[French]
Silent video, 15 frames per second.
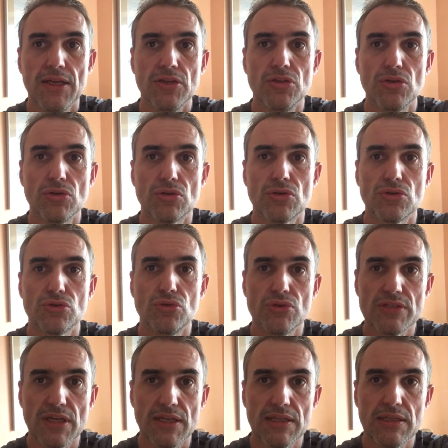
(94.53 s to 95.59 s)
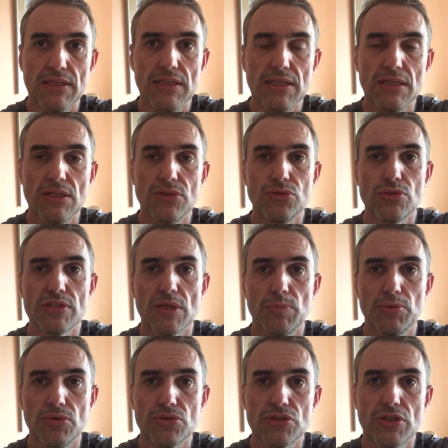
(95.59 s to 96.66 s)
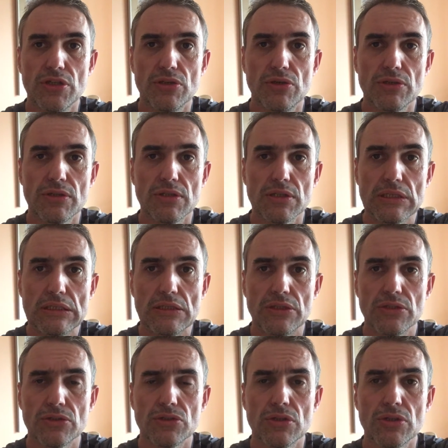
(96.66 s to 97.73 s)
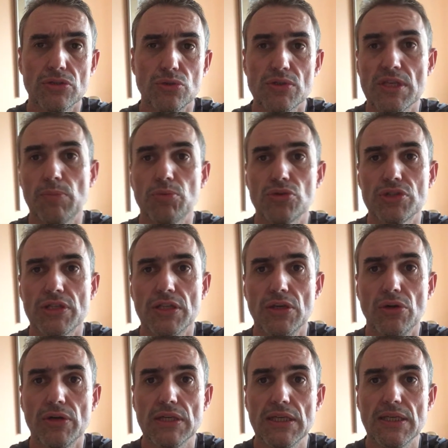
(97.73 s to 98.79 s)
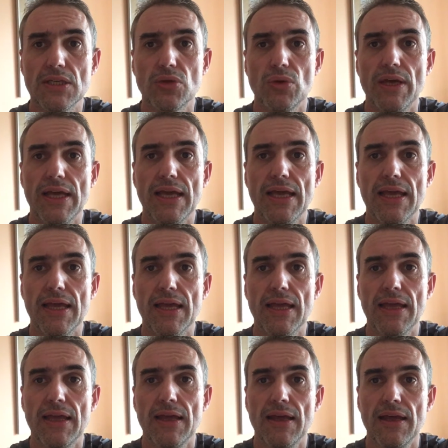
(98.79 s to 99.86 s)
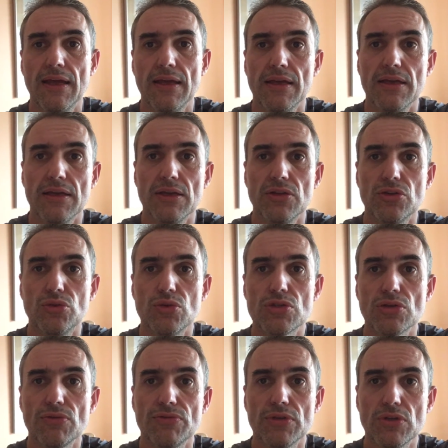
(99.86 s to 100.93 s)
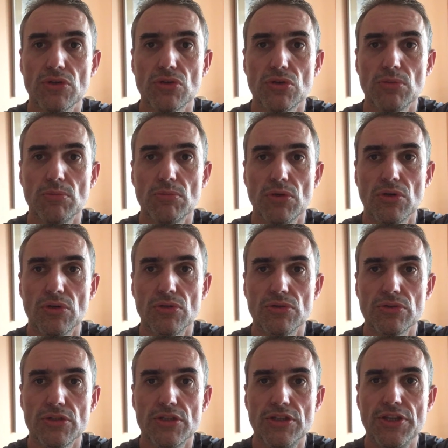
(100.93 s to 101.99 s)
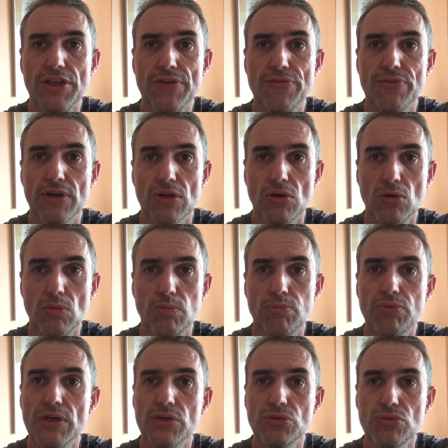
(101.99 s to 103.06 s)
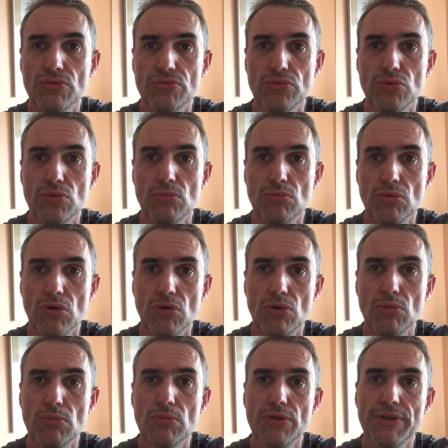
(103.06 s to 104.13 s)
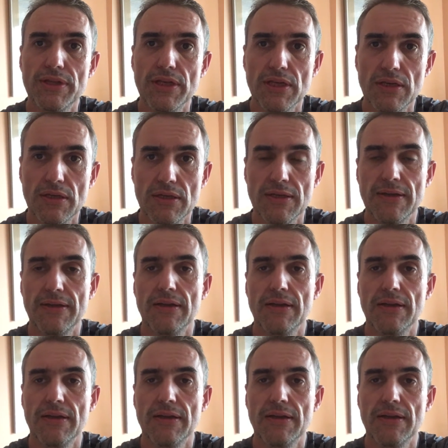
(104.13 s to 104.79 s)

Donc, deux articles, deux approches, euh, théoriques et, deux environnements différents, point de vue, mon modèle